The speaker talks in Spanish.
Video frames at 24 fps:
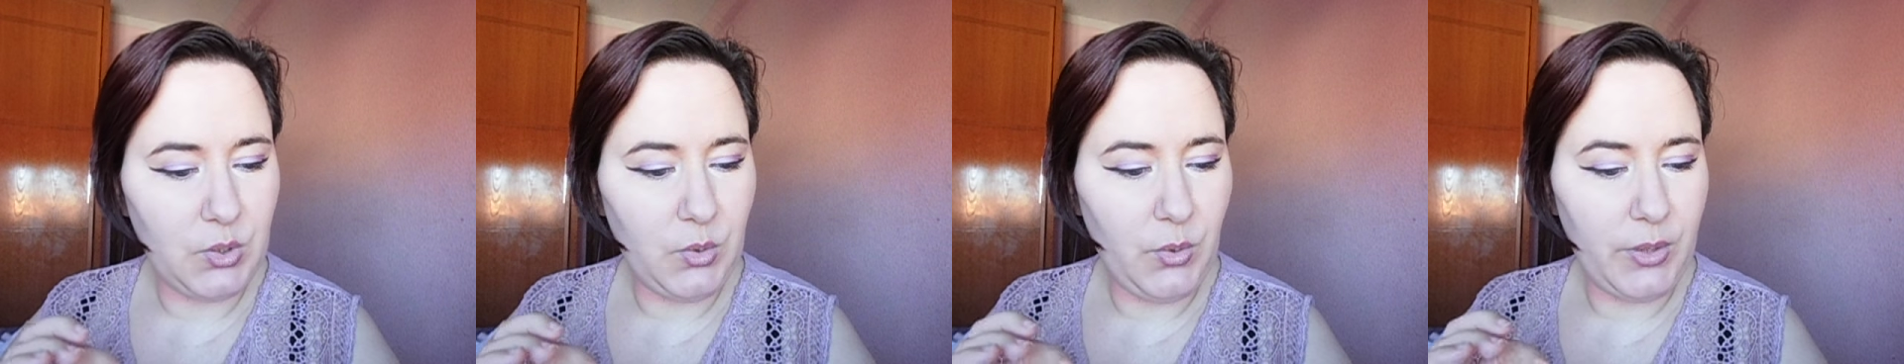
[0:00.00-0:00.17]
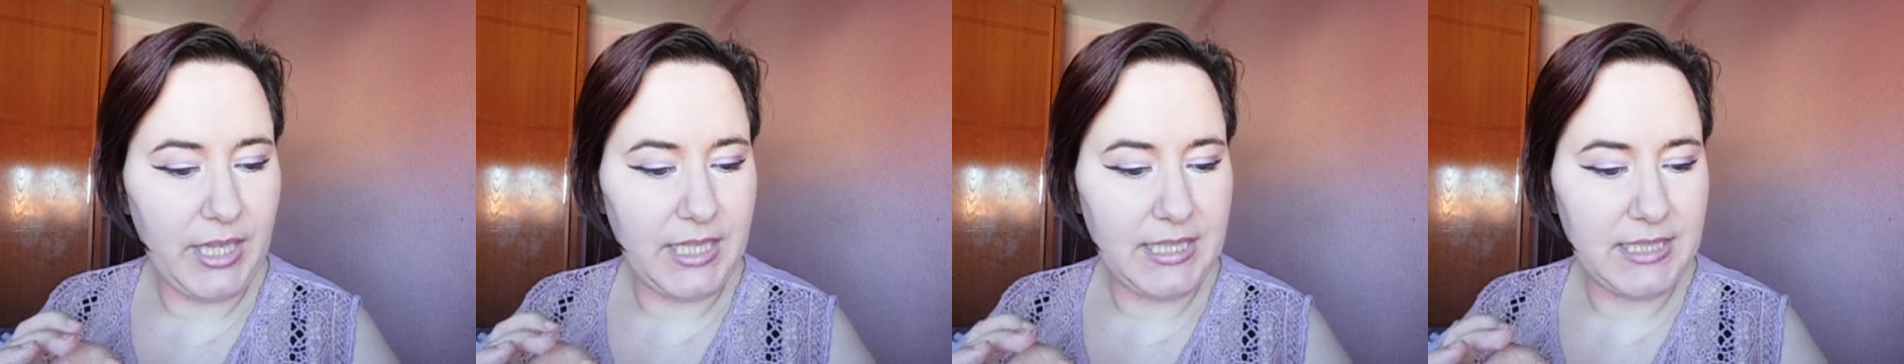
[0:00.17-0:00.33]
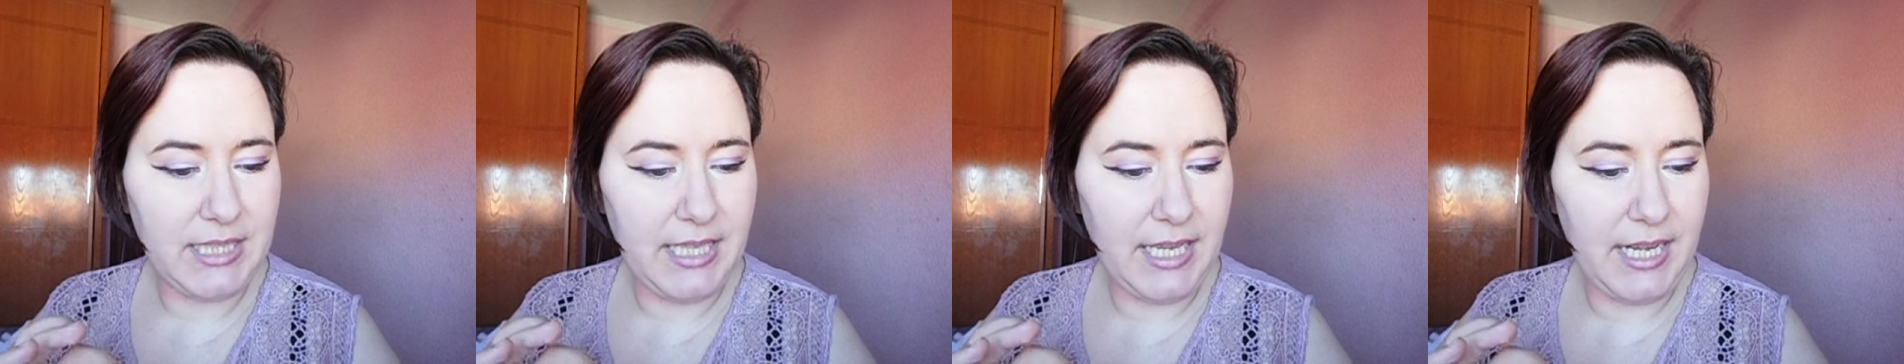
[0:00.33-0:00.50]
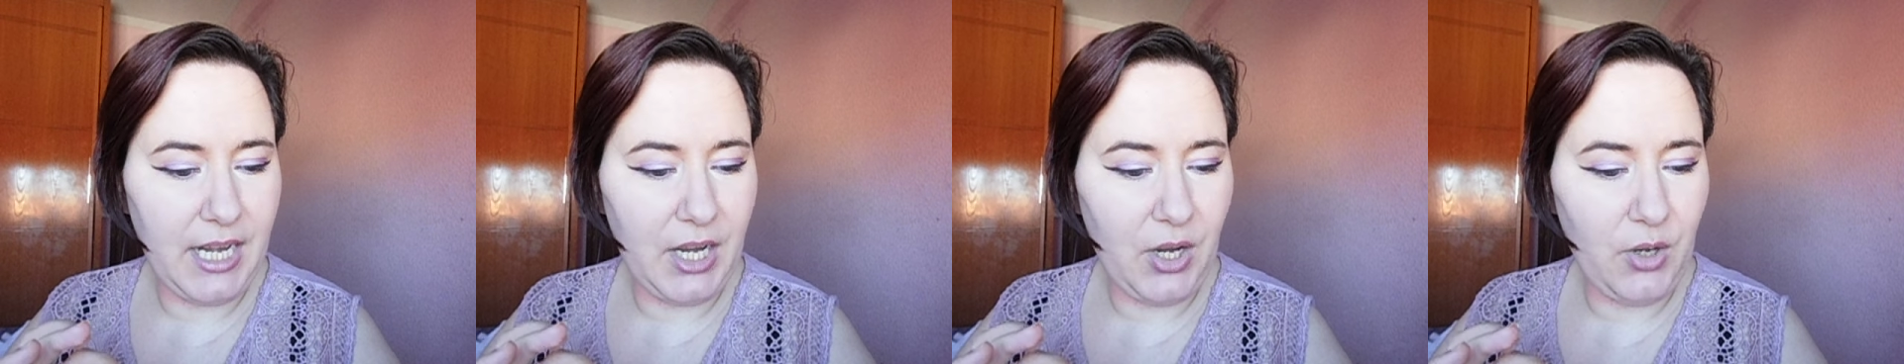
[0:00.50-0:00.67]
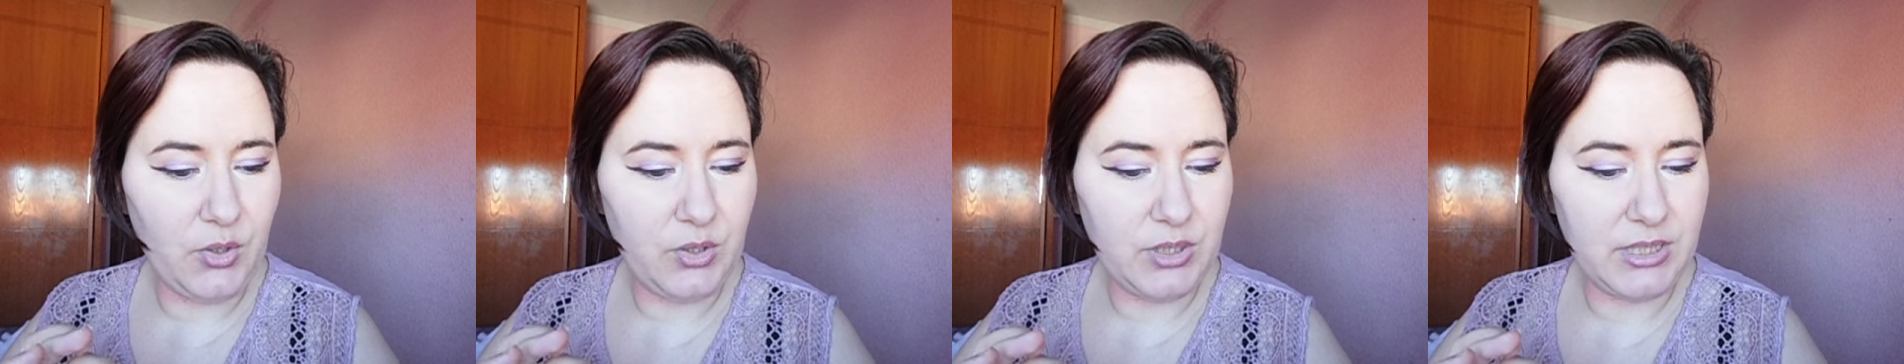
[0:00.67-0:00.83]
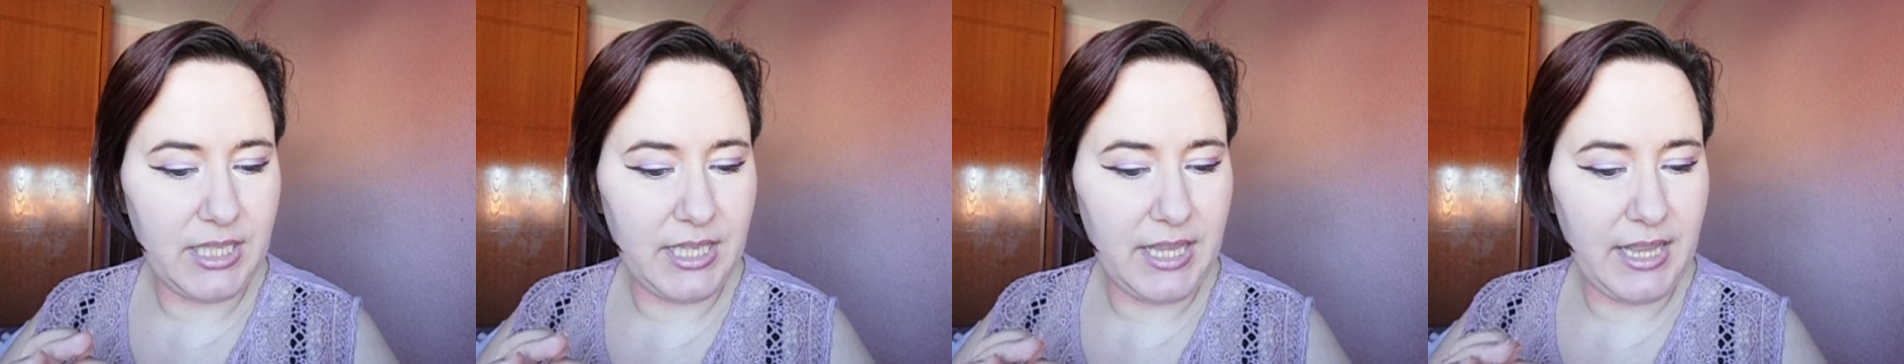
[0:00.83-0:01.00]
luces de
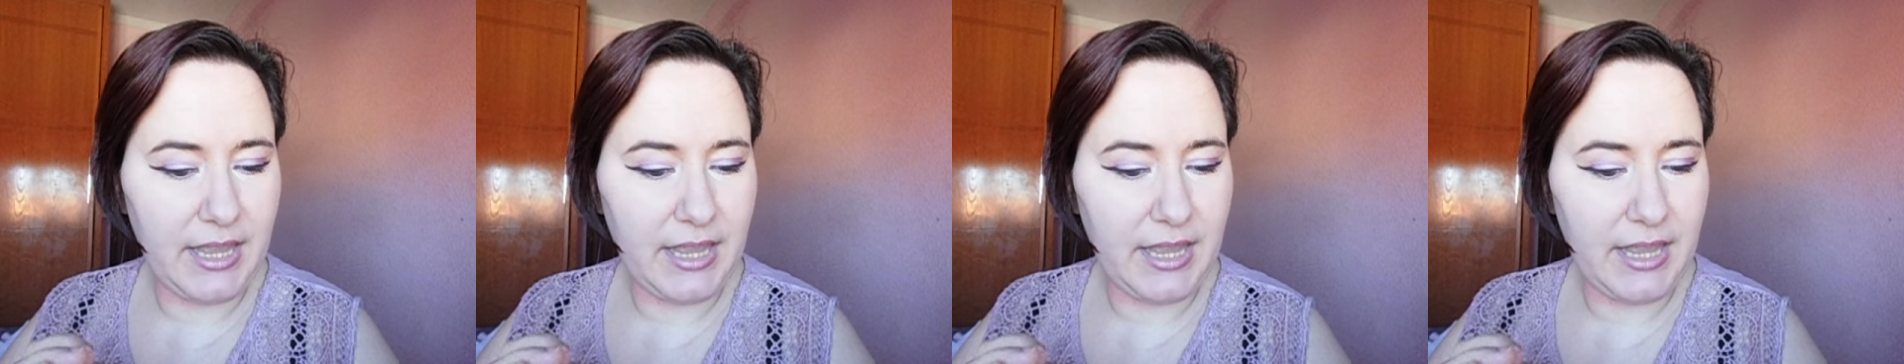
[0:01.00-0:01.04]
neón se